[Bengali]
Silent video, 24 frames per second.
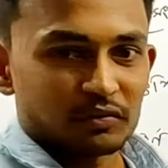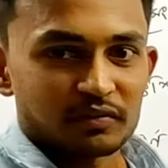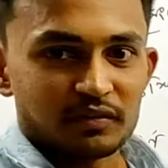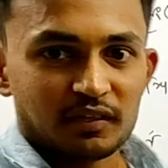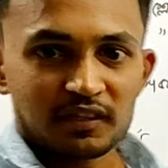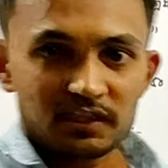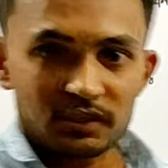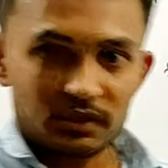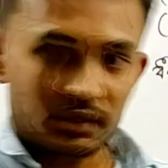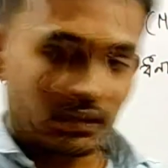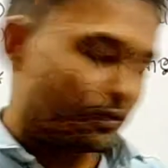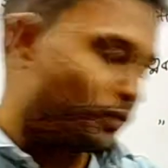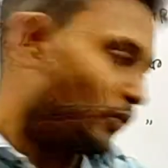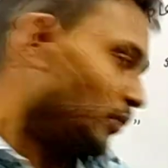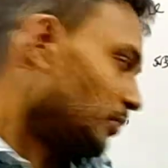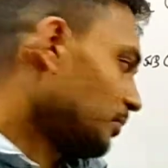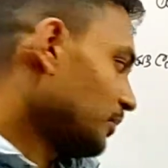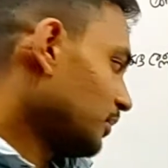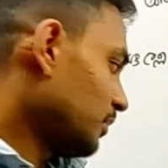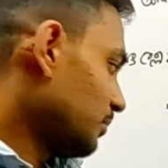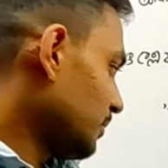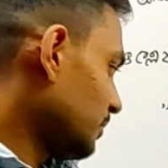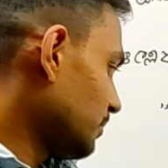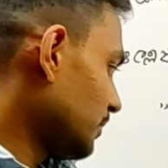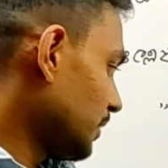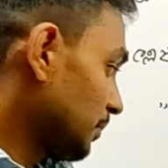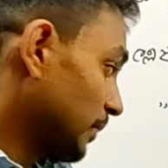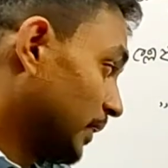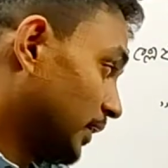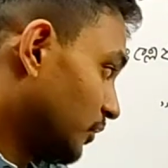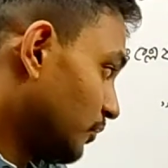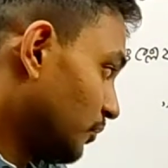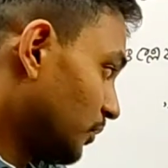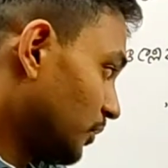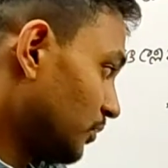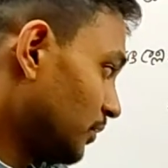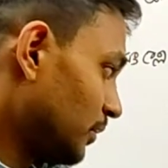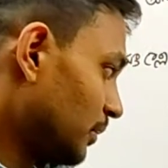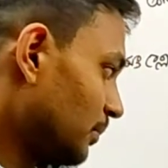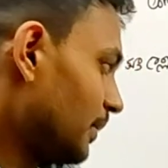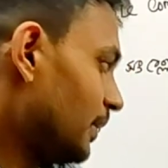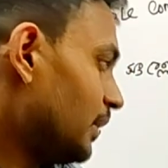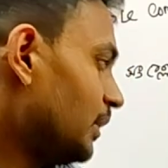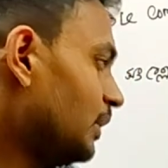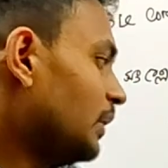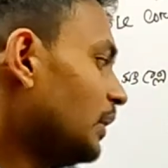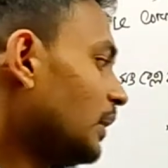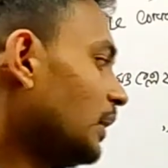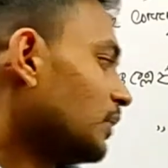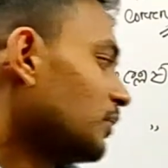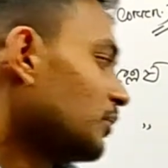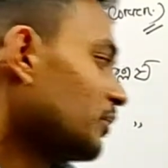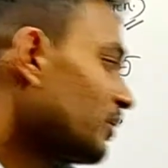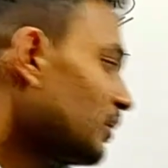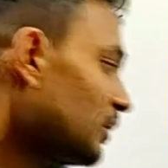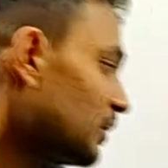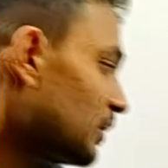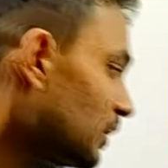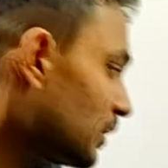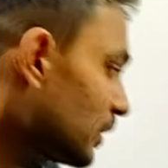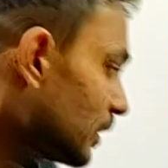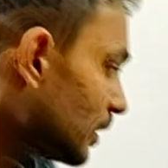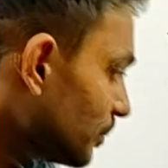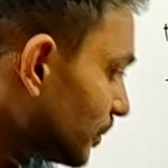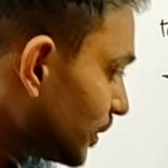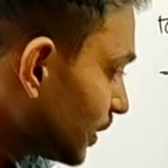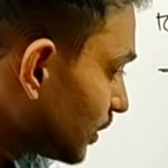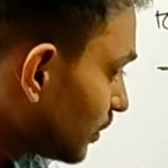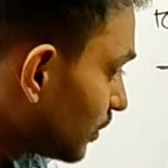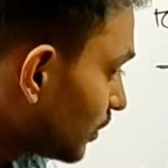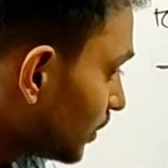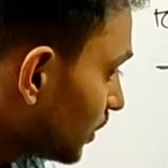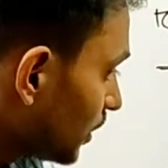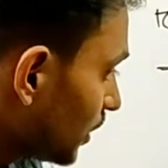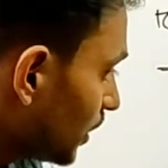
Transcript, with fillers: সংশ্লেষ সর্বনিম্ন মান মাইনাস ওয়ান হতে পারে আর সংশ্লেষ মান